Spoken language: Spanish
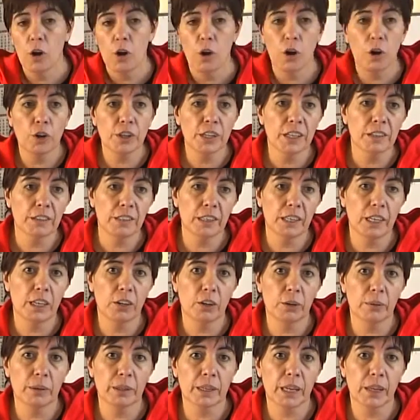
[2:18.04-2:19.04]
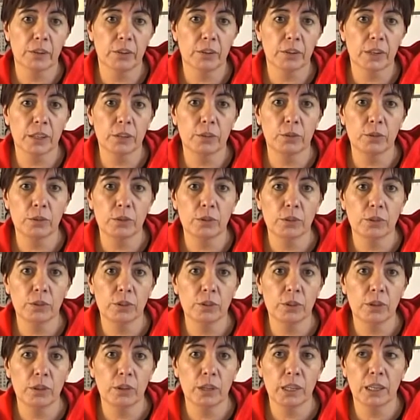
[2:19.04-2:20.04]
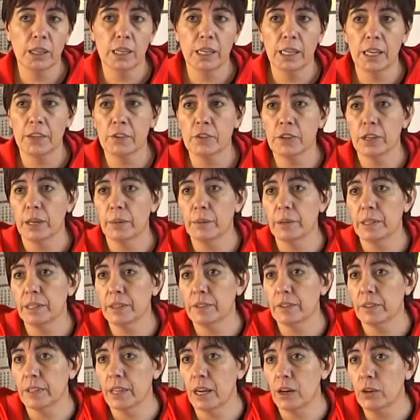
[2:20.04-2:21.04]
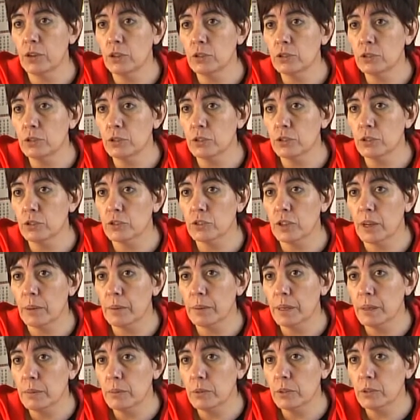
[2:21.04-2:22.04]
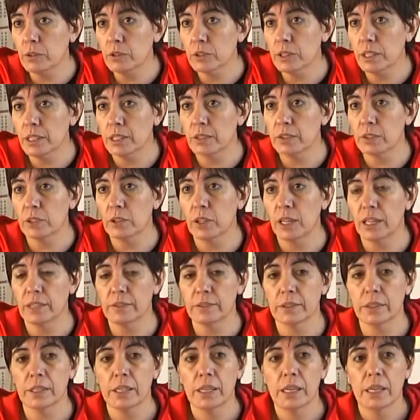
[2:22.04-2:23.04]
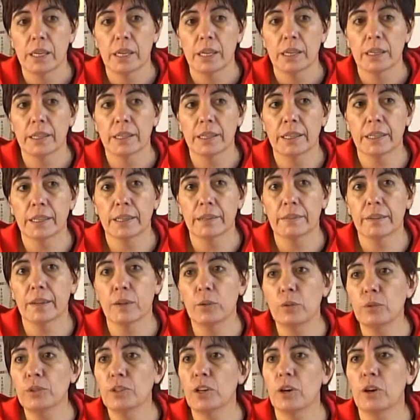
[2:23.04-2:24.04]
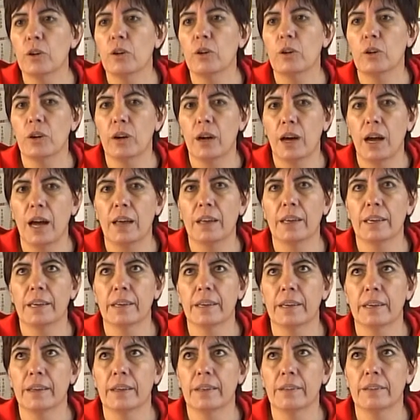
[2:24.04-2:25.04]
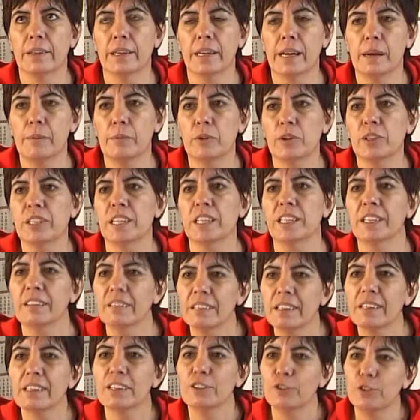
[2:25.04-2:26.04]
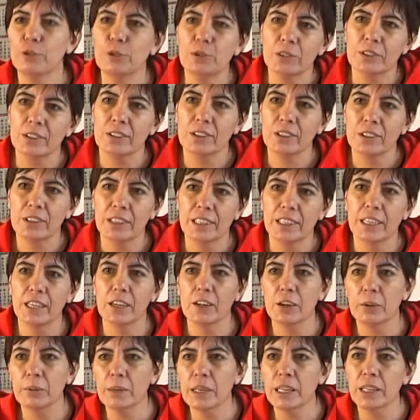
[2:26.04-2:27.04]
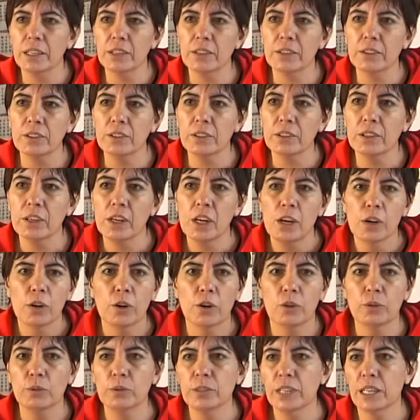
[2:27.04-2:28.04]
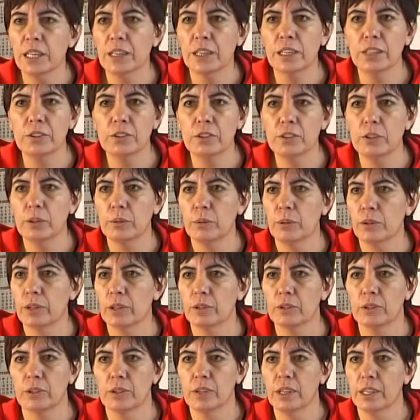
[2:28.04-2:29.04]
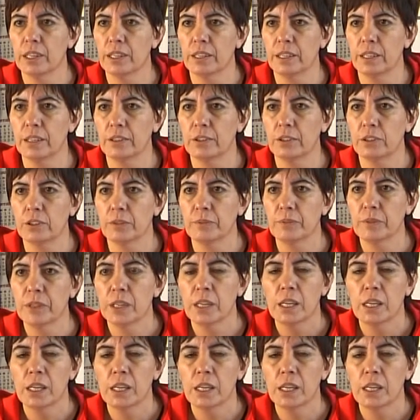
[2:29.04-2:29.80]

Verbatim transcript: hoy este es el gobernador de turno, el año que viene será otro, no sabemos quiénes son las... Según eh, digamos, quien esté de turno en el gobierno, con un decreto nos borra otro decreto.